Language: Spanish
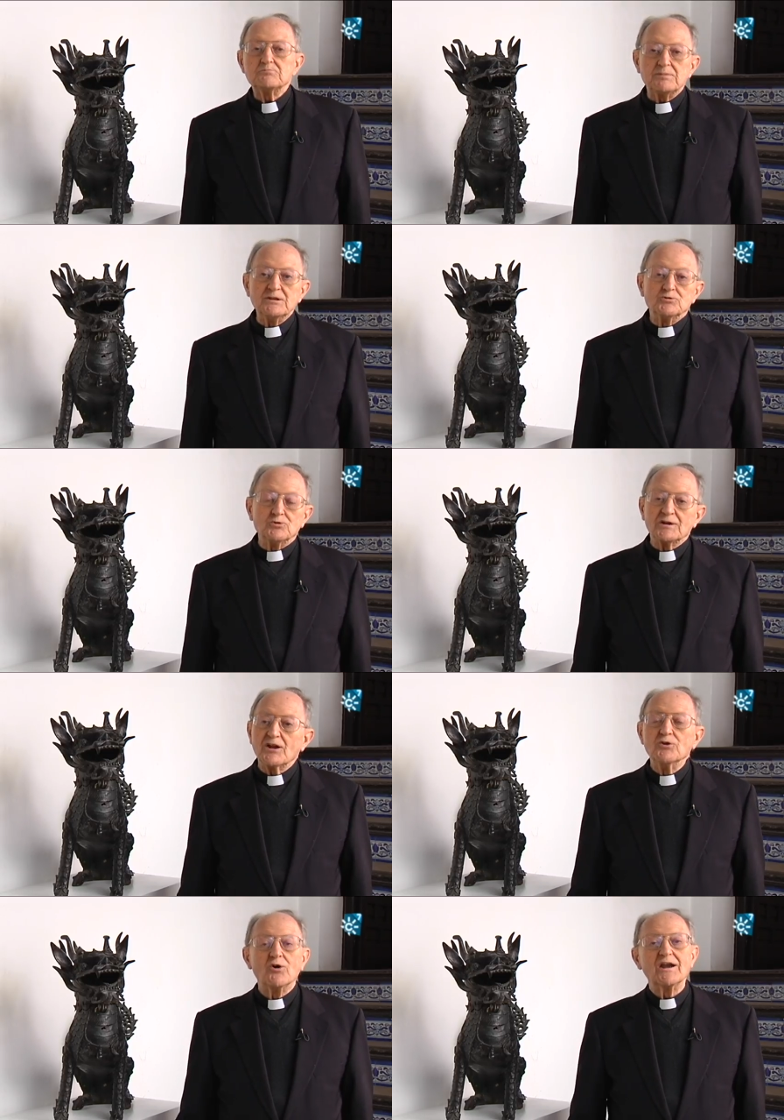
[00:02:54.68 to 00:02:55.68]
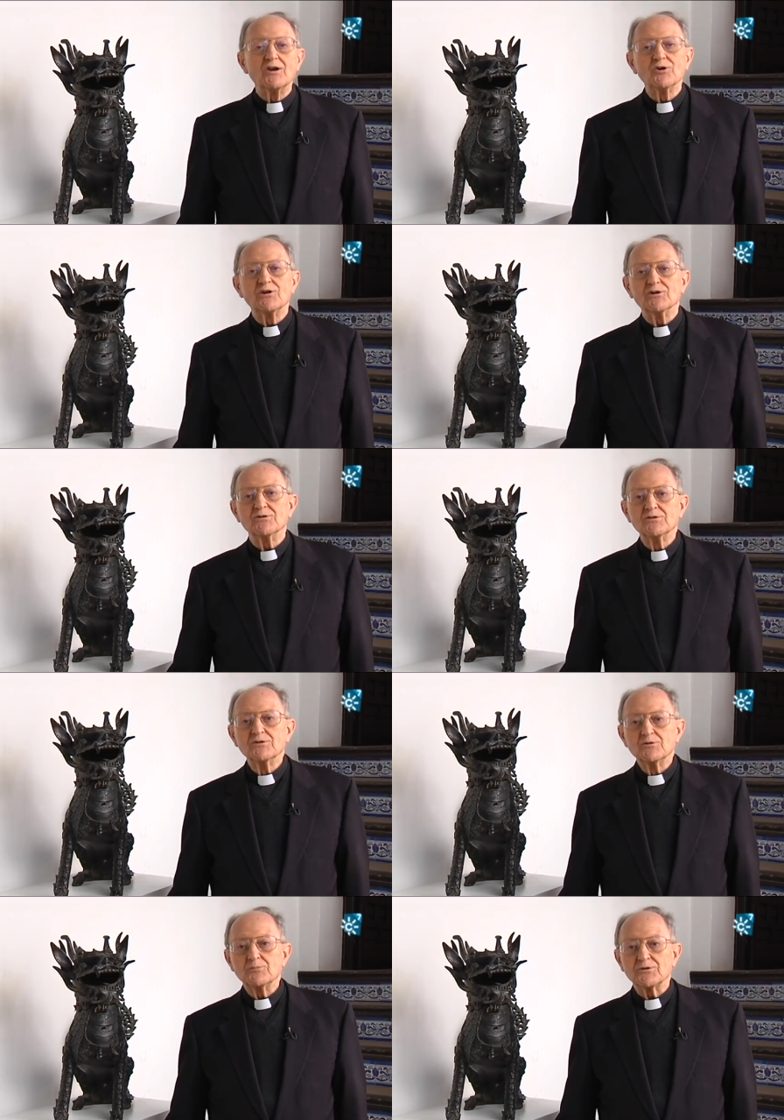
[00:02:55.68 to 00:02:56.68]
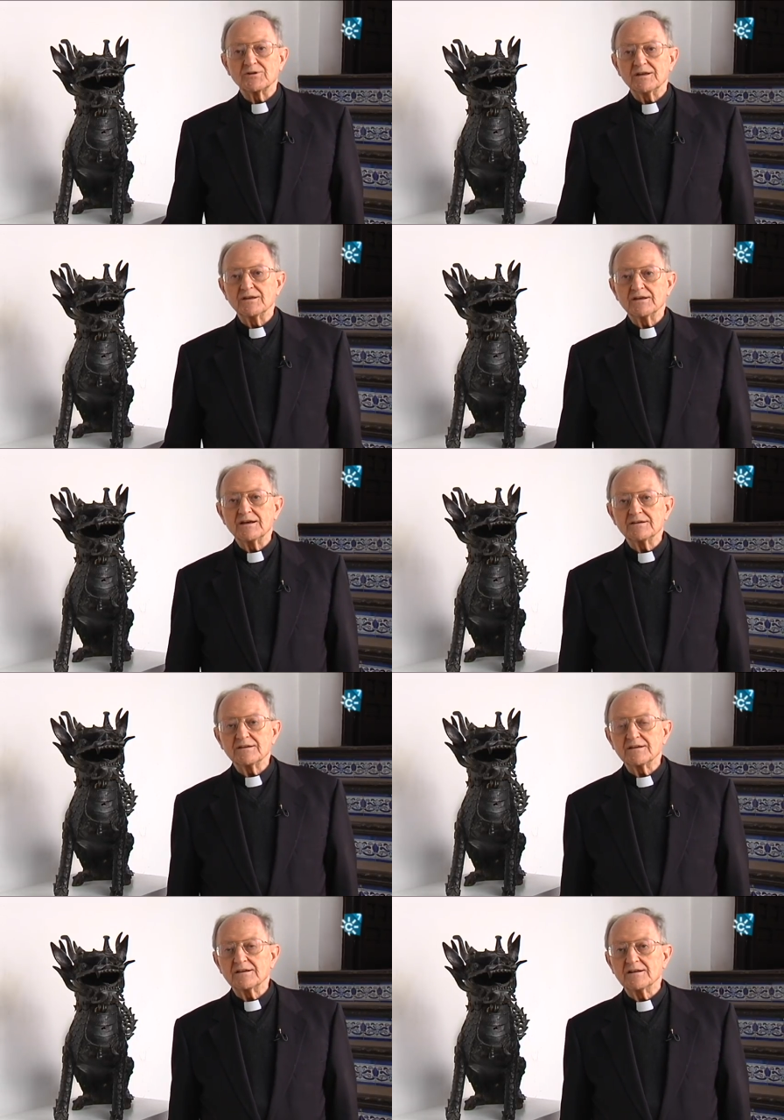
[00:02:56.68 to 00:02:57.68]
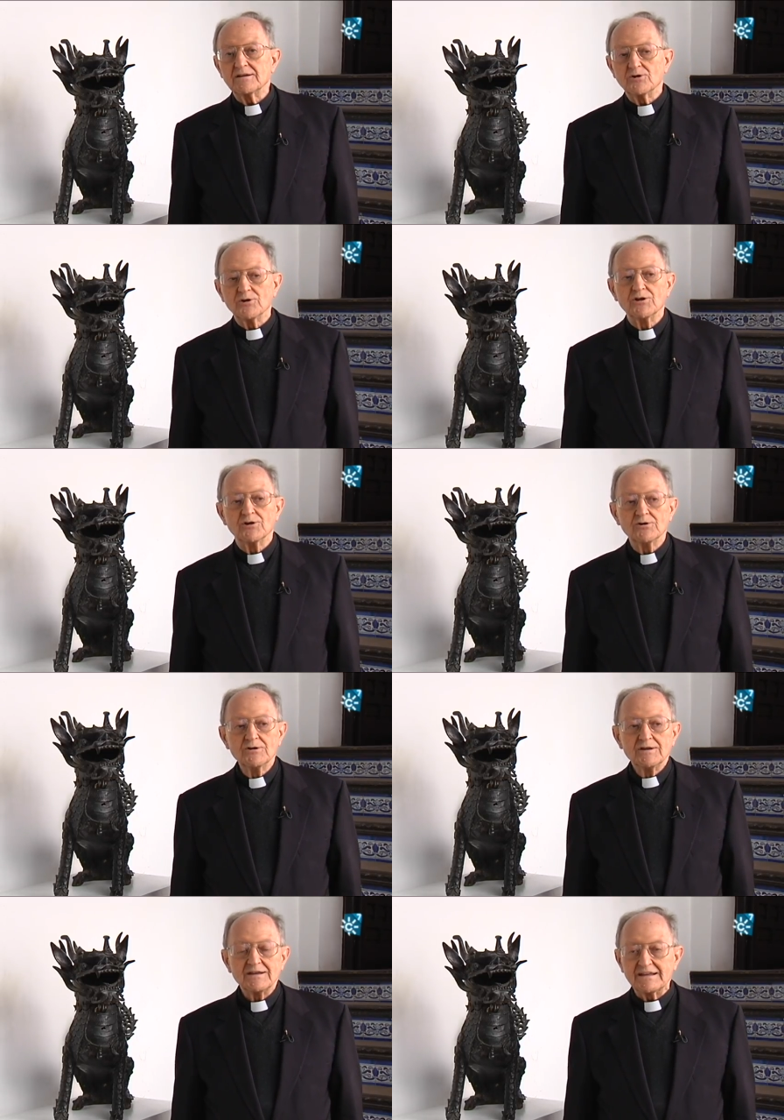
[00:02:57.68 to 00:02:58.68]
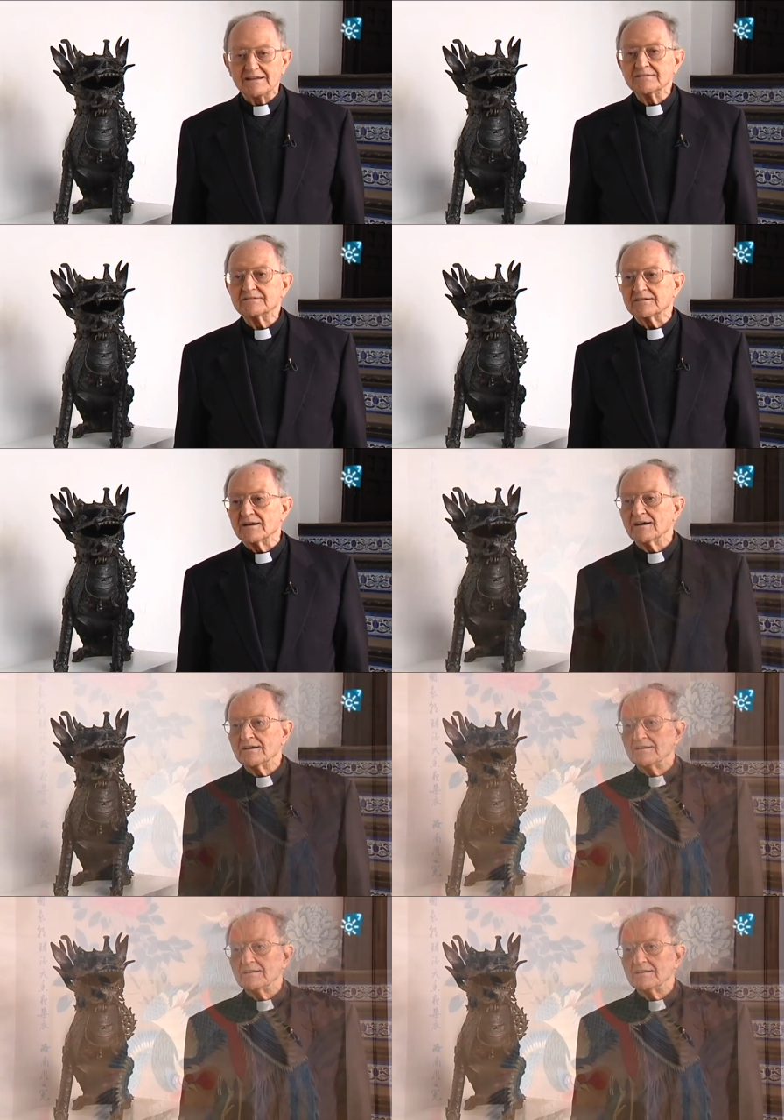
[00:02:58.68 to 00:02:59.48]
pintura no al óleo, porque el óleo entra